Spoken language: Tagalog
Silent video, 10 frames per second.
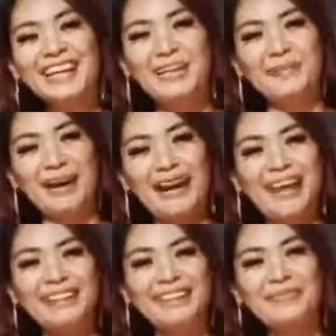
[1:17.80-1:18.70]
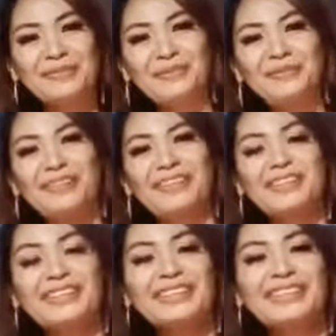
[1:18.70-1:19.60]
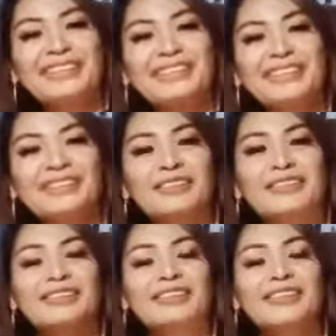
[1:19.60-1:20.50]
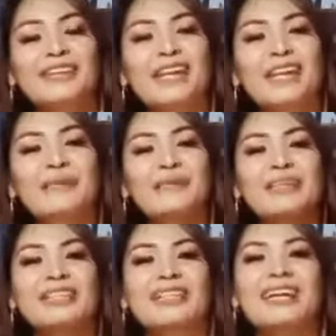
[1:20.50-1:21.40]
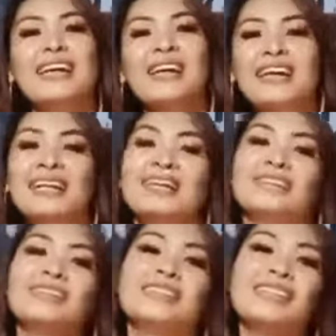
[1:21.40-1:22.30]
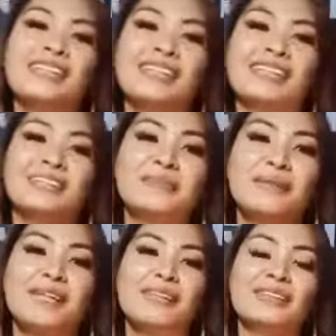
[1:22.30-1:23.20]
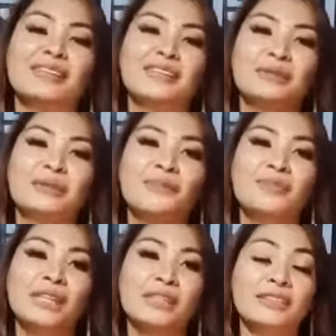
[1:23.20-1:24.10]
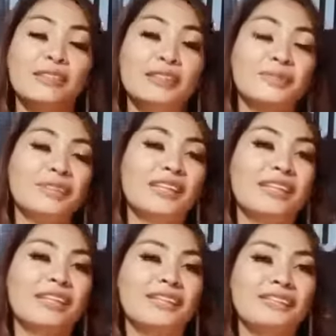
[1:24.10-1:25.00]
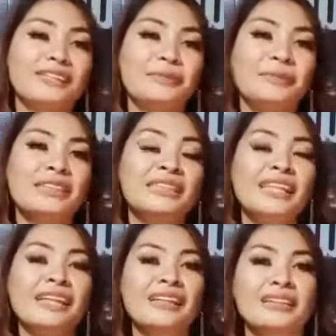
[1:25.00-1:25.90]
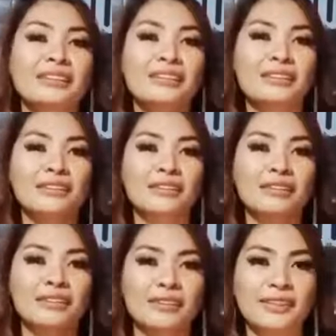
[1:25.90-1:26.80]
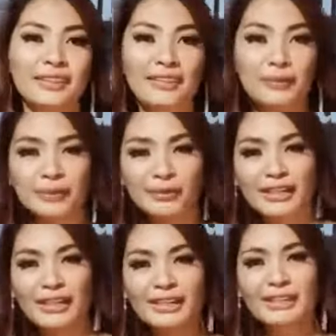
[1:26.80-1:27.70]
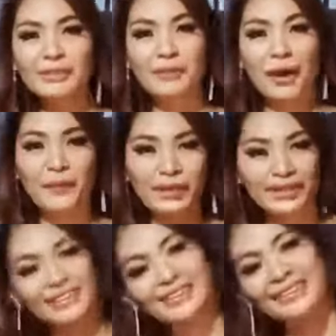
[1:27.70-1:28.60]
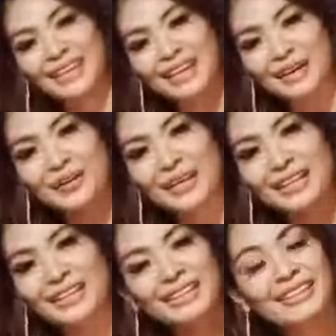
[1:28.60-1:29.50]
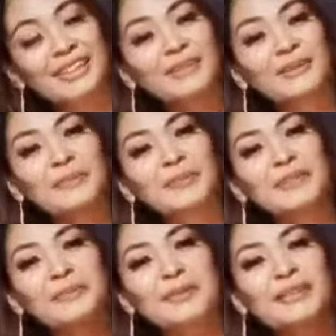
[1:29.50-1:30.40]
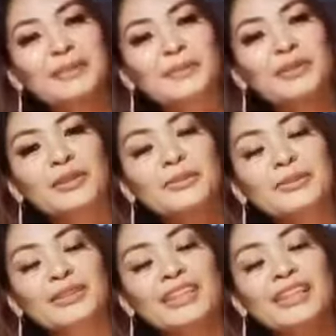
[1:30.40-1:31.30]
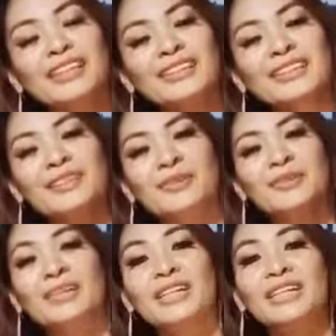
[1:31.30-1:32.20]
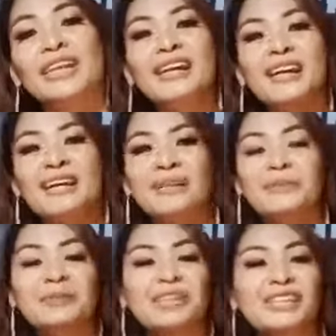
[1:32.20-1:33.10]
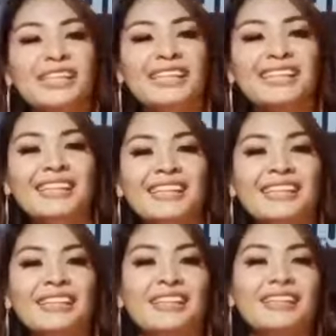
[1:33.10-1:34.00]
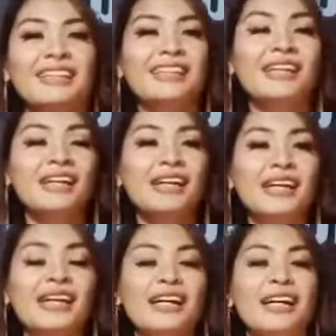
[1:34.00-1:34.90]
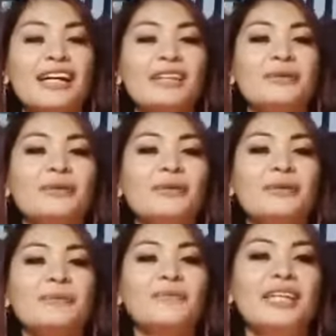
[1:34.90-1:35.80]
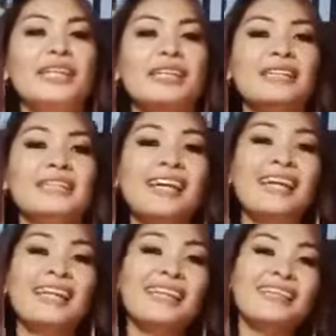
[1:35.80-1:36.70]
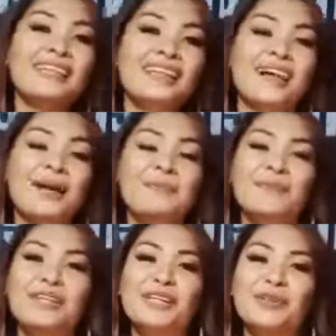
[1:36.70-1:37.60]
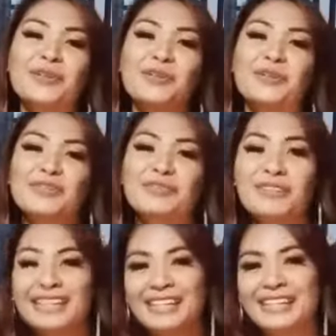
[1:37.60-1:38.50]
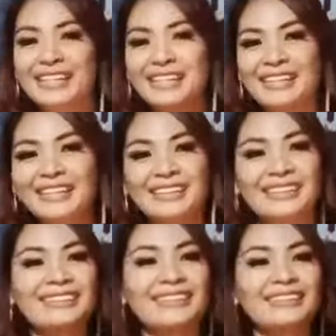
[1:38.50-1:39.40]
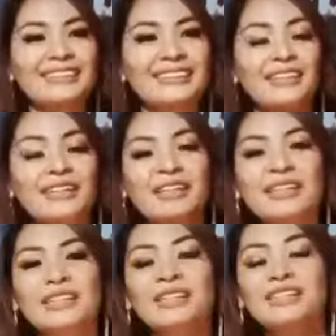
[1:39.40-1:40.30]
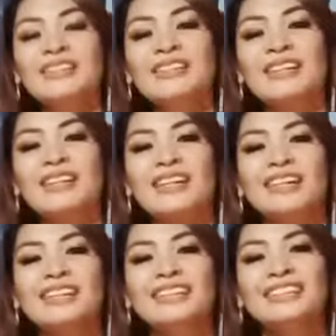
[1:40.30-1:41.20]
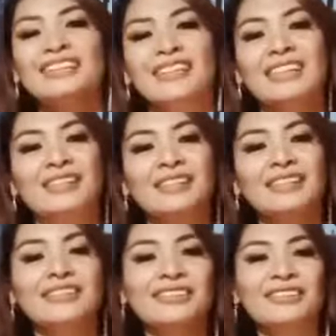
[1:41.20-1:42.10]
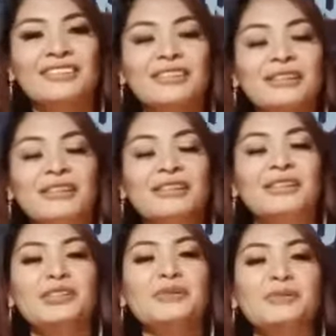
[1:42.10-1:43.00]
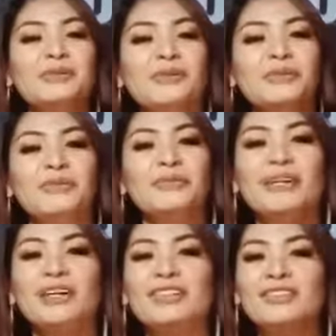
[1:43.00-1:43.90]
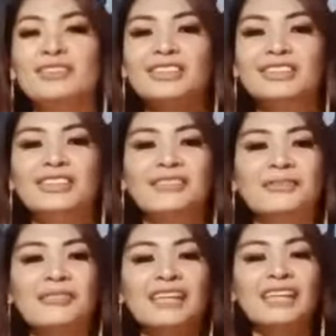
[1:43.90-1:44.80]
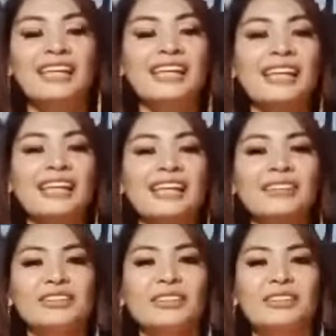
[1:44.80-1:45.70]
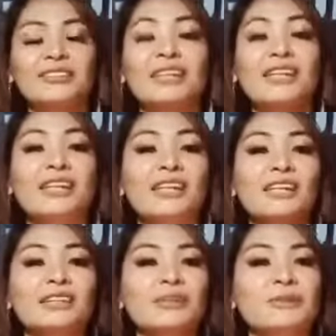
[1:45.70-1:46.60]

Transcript: napaka-light na po ng video na to. So, it's okay. But, at least, meron. to. sorry talaga. Busy ano, lang. And, uh, katapos ko lang din umawit at sayawan. Ayan. Thank you so much sa pagpunta mo sa IS ko. And, I appreciate it. And, uh, ano, silent ka, pero funny. Ayan. Hindi ka kitschy. So, ayan uh, yung pag-ano ko sa'yo. Pagkakikilala ko sa'yo. So,